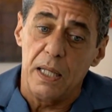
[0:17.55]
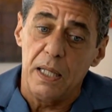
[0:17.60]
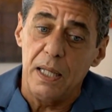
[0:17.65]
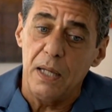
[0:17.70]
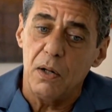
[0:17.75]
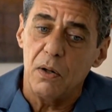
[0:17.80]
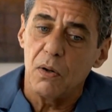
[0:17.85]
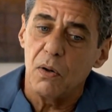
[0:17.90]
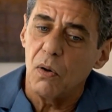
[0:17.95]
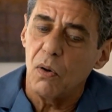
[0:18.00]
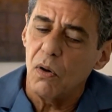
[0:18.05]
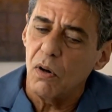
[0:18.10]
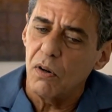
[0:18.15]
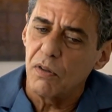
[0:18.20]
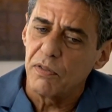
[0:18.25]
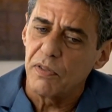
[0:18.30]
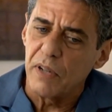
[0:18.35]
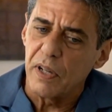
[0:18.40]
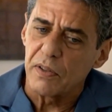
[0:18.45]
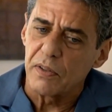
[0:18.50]
E
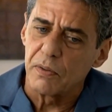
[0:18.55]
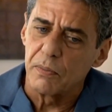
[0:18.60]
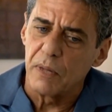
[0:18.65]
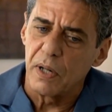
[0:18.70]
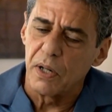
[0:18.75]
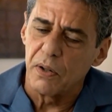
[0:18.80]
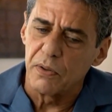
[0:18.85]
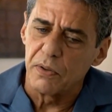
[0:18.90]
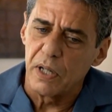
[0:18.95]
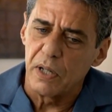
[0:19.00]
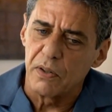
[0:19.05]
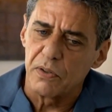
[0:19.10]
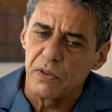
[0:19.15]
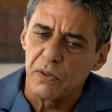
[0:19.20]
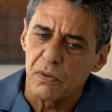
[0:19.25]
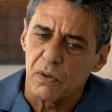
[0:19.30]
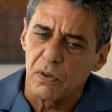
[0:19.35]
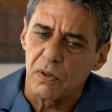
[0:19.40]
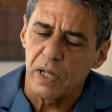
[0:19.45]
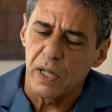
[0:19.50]
houve uma reunião
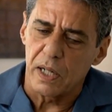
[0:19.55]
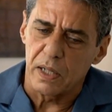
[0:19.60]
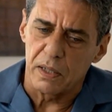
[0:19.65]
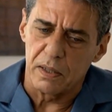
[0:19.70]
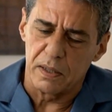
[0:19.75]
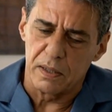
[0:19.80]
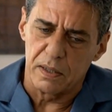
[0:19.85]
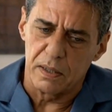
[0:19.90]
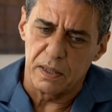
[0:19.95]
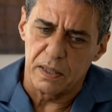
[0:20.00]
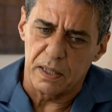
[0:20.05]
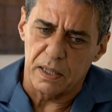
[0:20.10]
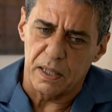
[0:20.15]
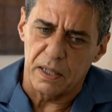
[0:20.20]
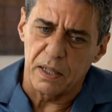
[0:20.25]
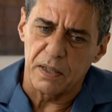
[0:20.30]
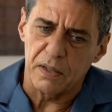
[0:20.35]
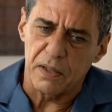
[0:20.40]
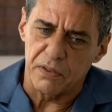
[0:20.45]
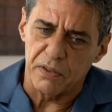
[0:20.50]
assim qualquer,
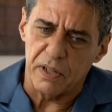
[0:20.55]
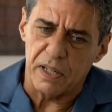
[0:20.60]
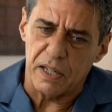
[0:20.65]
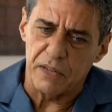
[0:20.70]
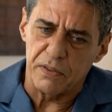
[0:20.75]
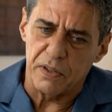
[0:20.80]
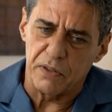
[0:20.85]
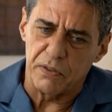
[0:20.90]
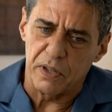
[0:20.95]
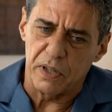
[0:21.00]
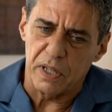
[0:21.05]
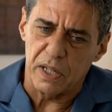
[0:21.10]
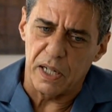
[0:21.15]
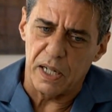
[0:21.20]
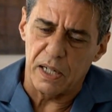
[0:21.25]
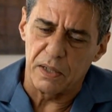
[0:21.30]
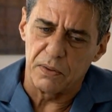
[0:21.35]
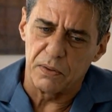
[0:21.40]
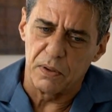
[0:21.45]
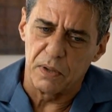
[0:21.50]
na, acho na casa do Sérgio
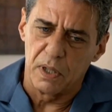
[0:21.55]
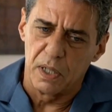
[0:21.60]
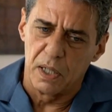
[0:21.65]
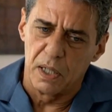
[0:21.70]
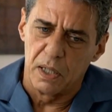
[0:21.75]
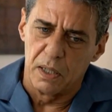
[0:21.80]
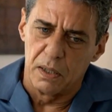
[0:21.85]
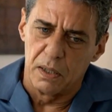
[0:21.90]
Ricardo,